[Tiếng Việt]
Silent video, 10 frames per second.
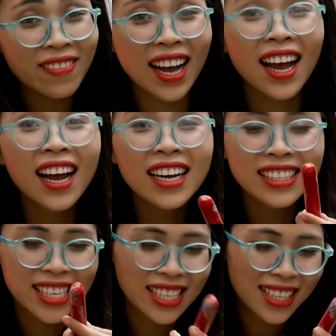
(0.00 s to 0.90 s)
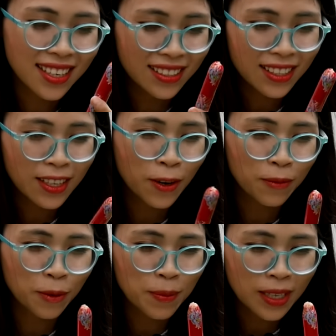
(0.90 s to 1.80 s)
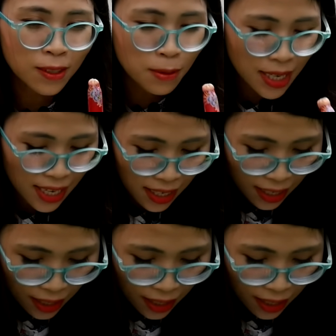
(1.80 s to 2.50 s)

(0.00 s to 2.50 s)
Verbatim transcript: các em ạ chị sẽ thưởng cho thuận một miếng xúc xích